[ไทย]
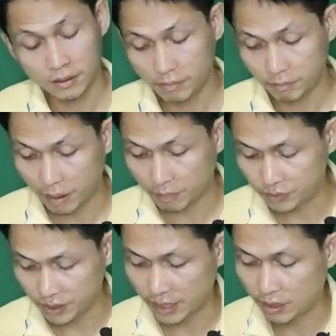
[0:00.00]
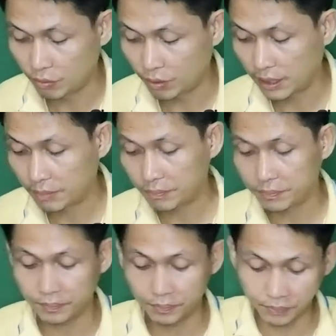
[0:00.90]
ปรับใช้ดูนะครับ
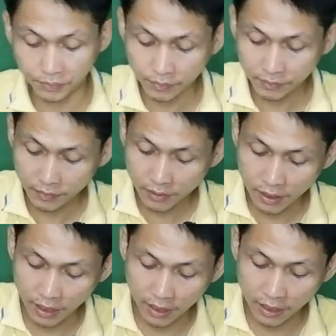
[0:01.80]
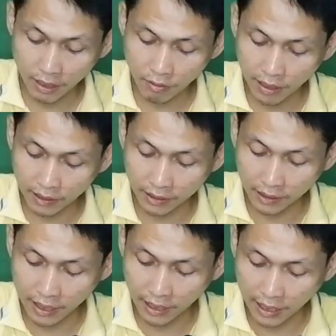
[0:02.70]
อันนี้ระหว่าง
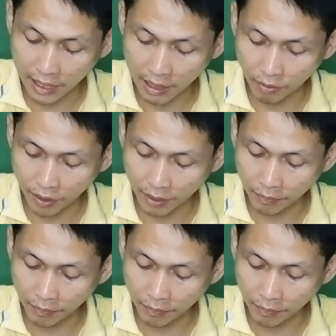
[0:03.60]
ทากาวนะครับ